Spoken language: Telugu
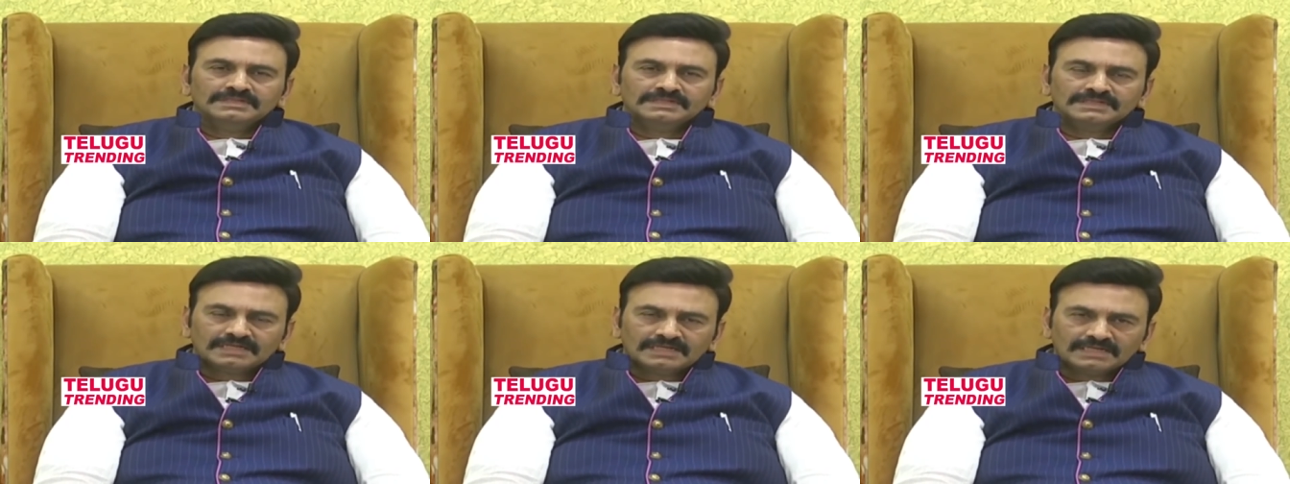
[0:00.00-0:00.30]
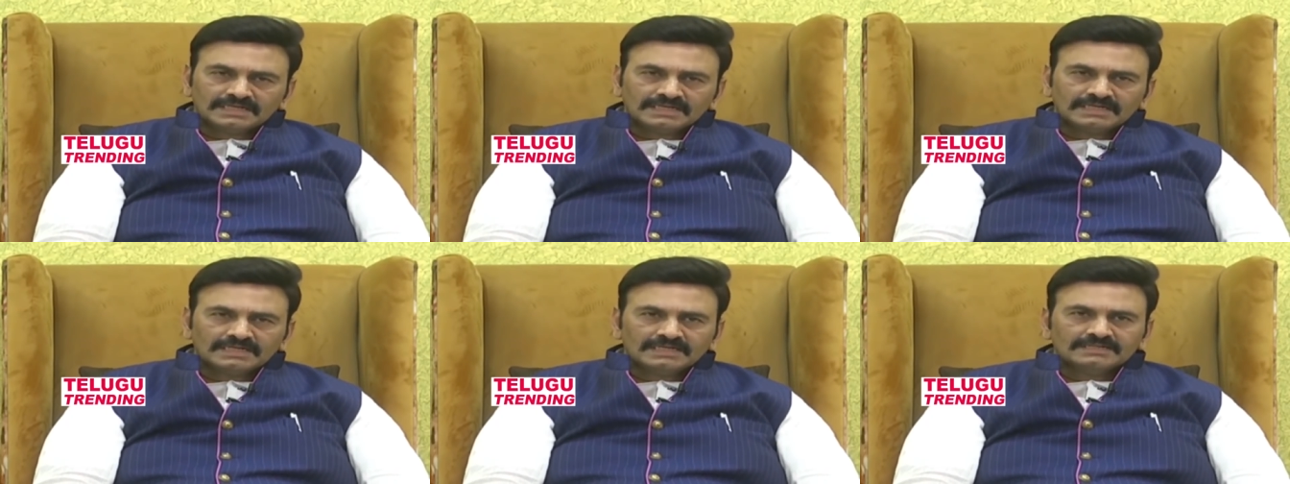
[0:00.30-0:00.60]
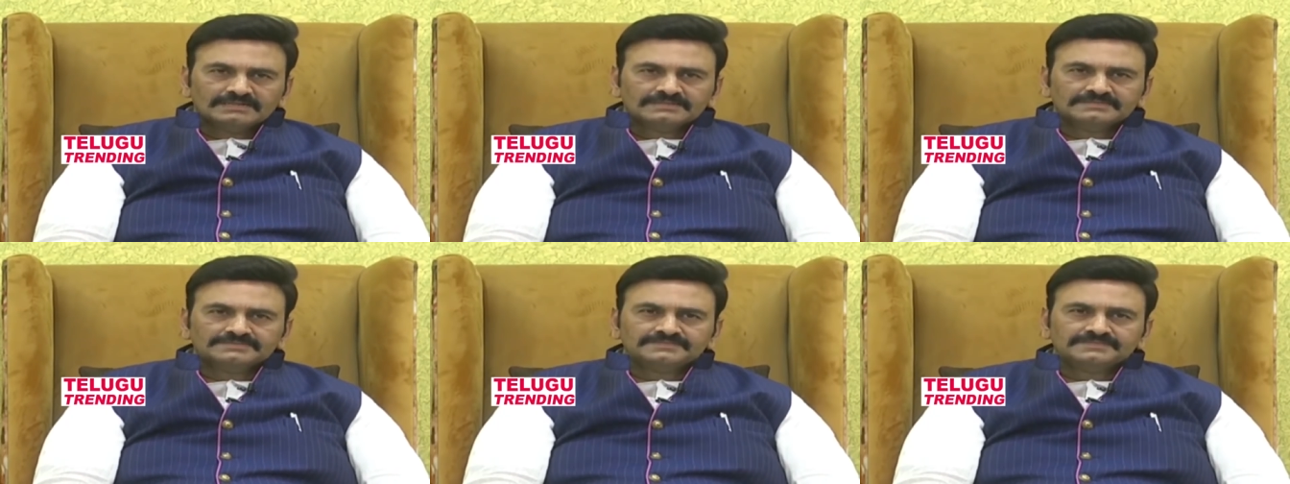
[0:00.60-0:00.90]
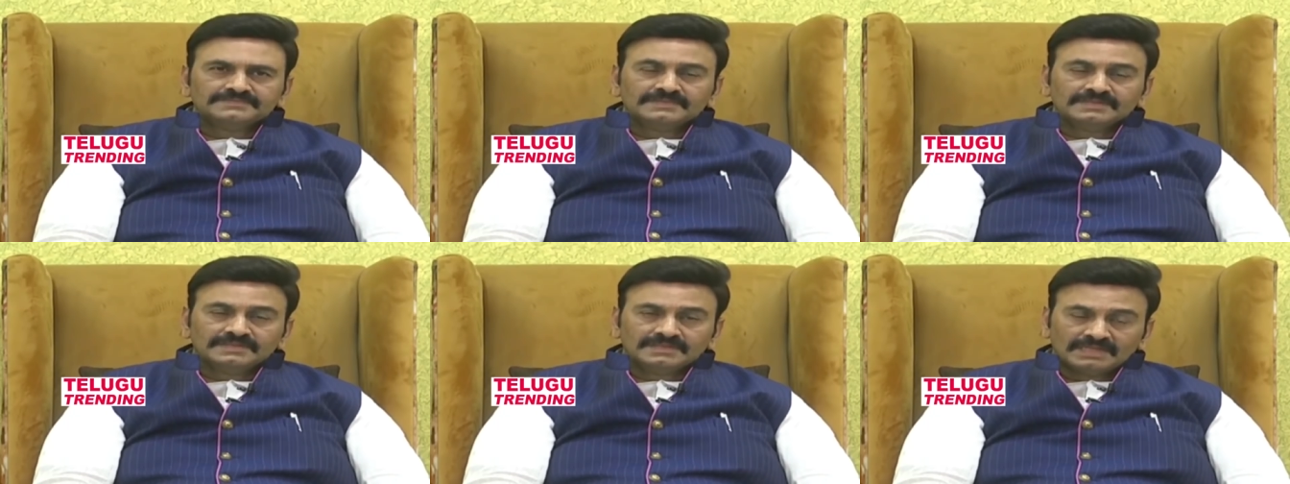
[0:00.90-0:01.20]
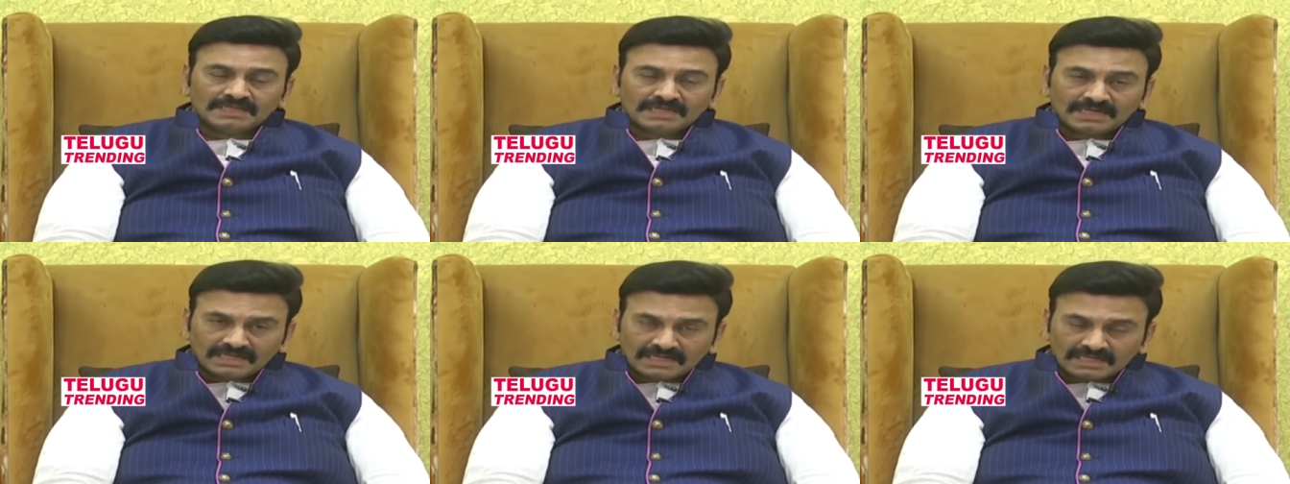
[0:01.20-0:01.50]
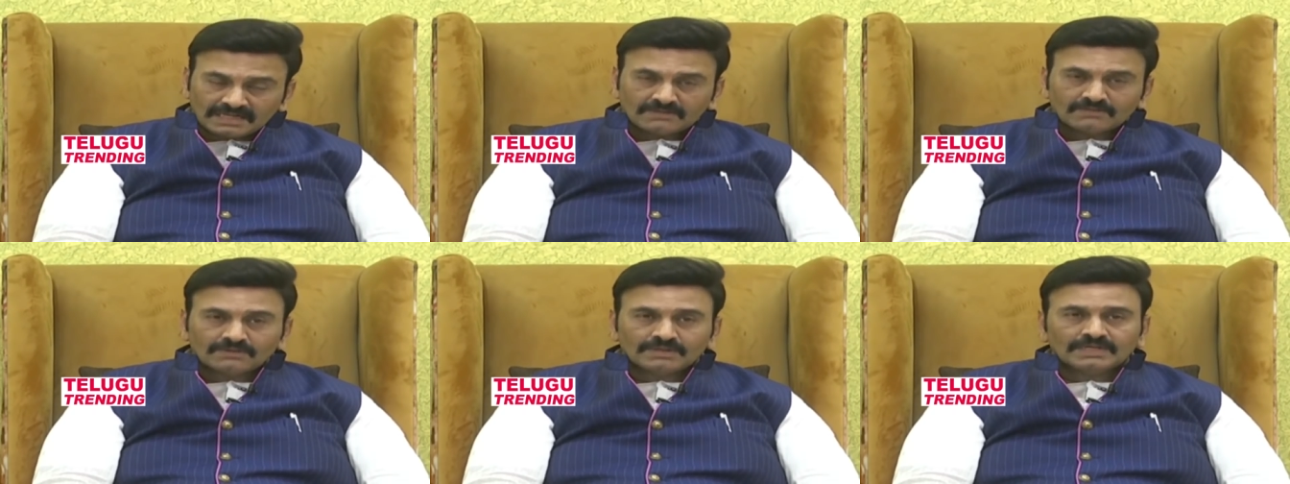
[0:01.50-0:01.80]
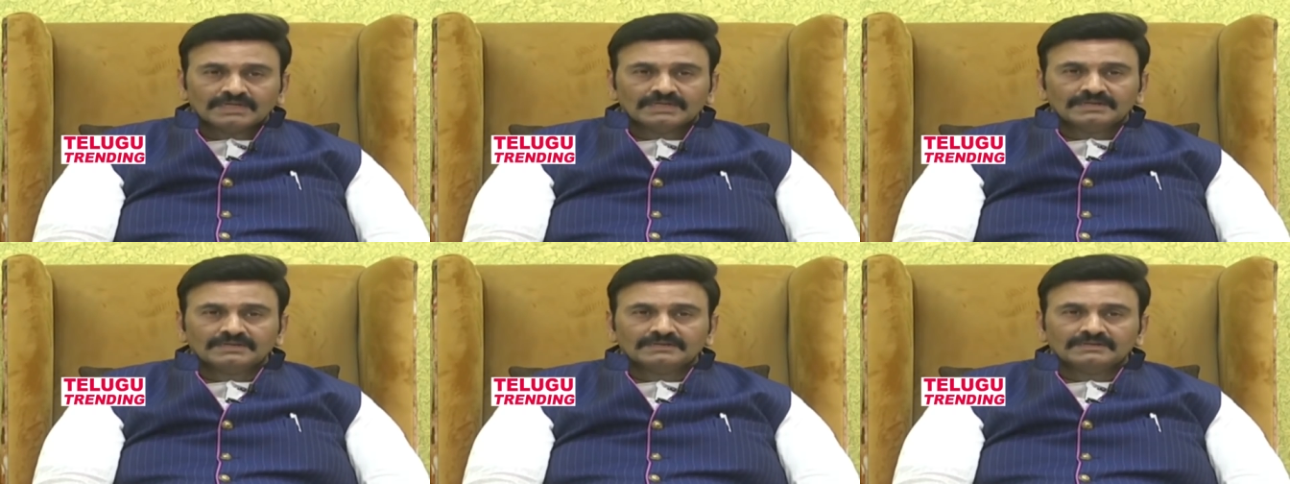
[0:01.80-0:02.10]
ఇక్కడ ఎక్కడా
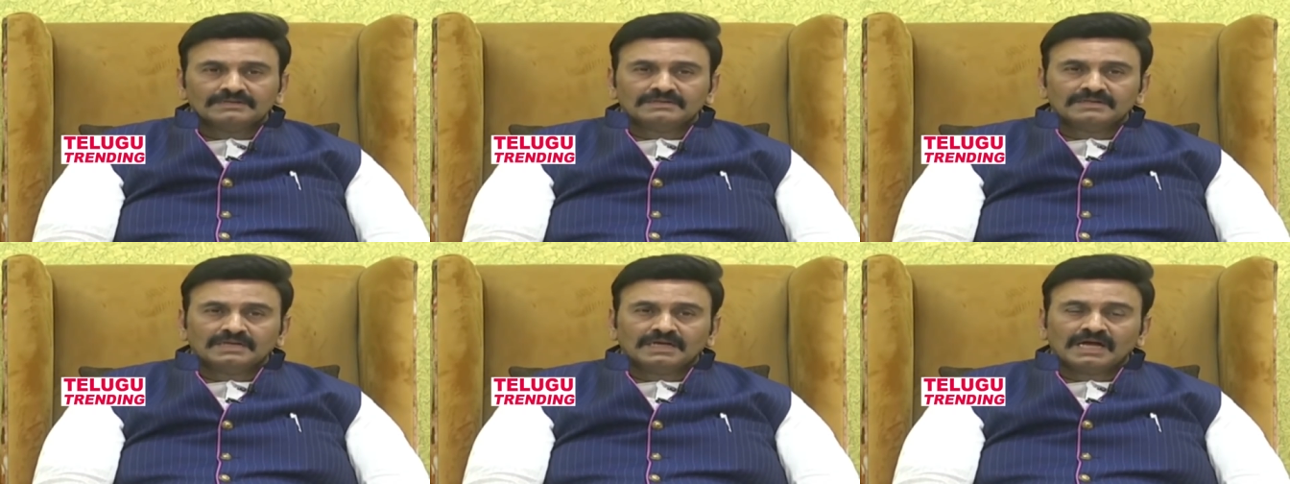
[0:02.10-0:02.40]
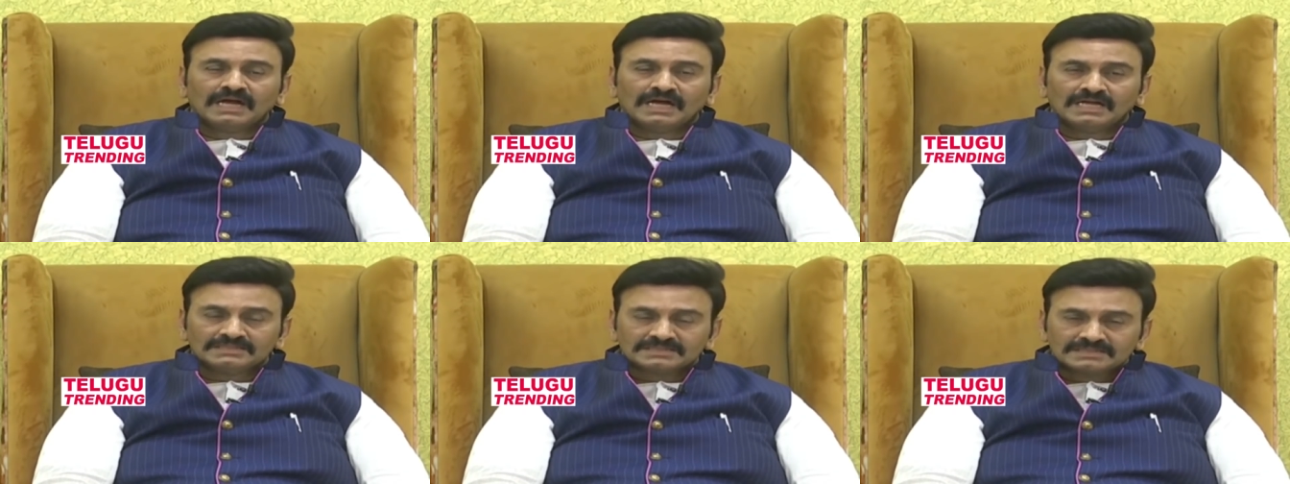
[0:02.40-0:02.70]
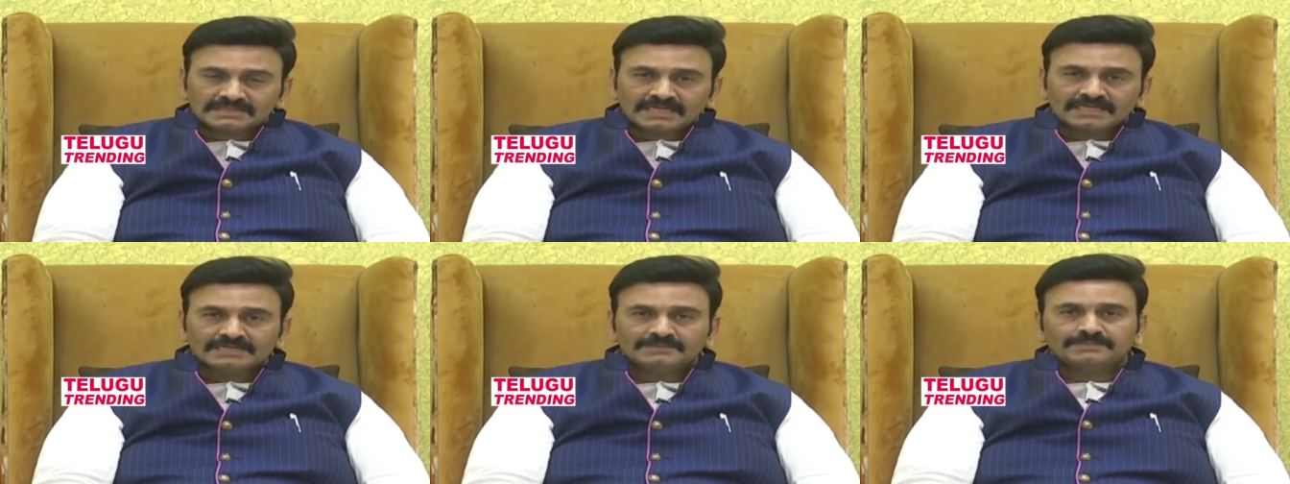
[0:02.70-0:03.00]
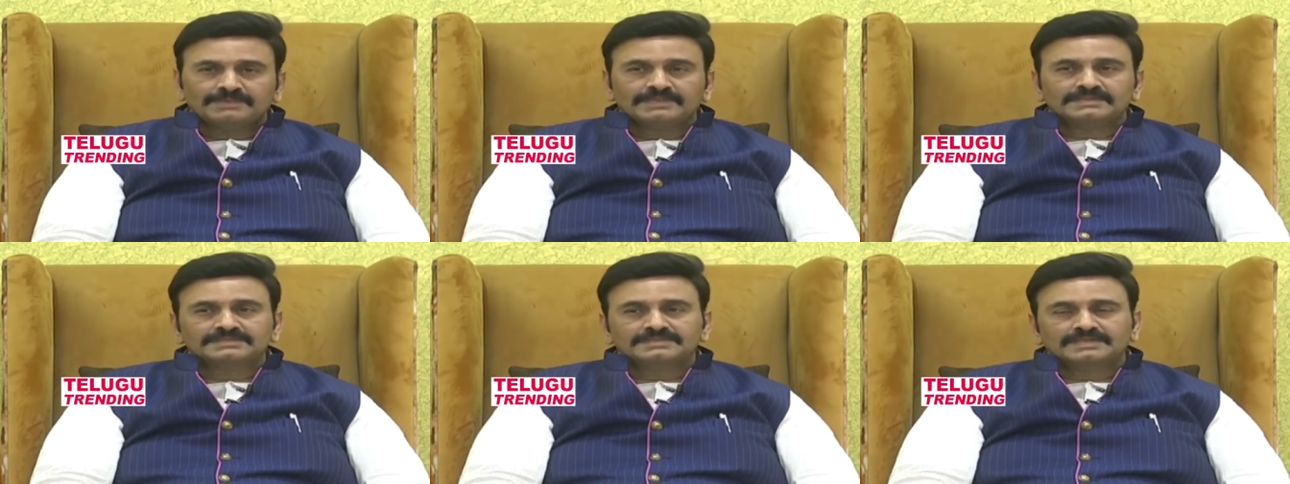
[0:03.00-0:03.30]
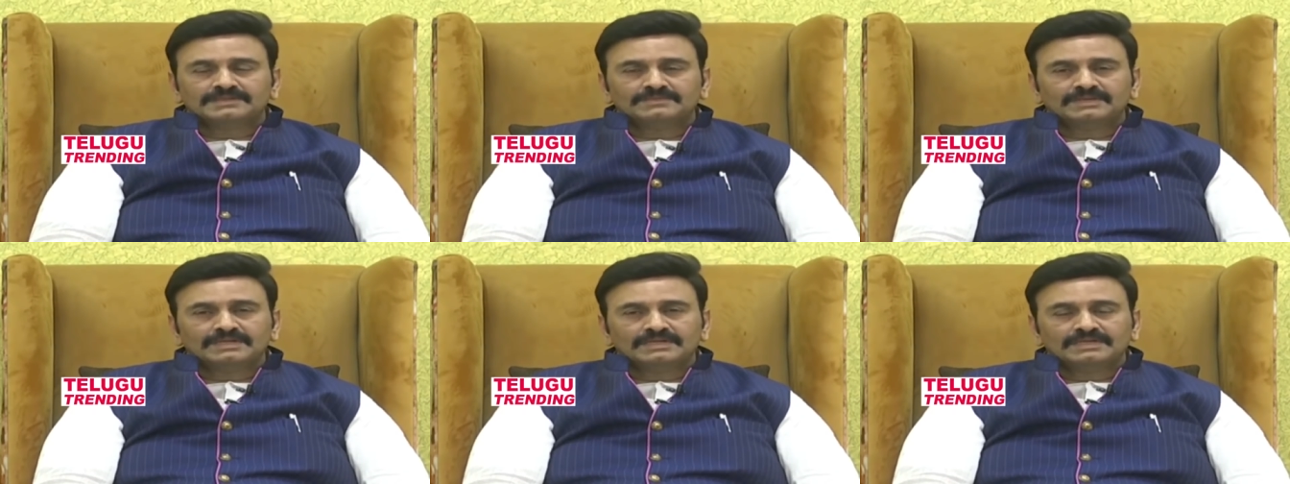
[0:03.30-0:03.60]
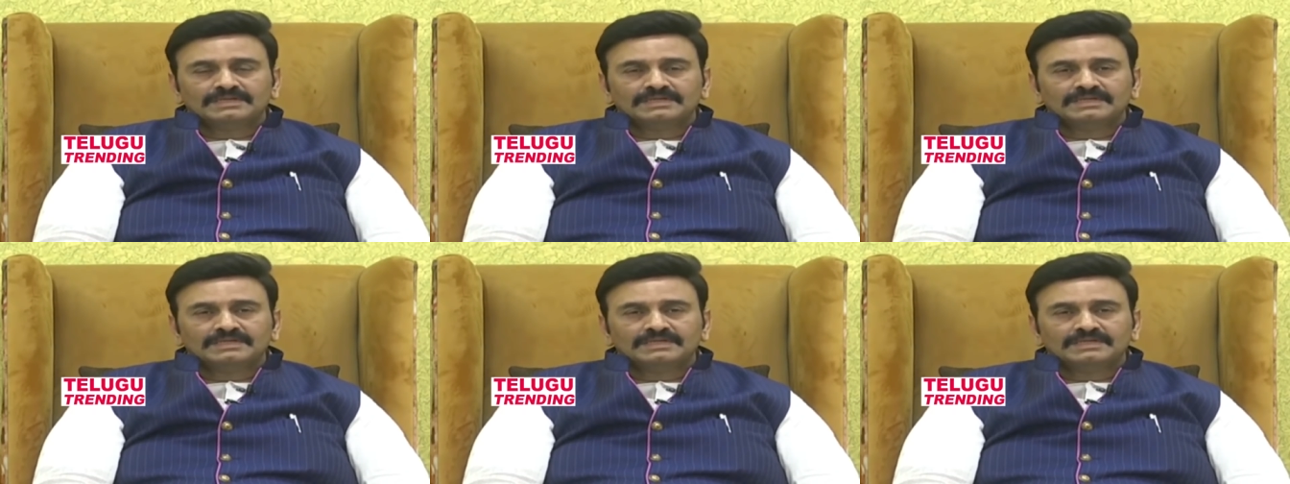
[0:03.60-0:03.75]
కూడా ఆ స్థాయి పరిశ్రమ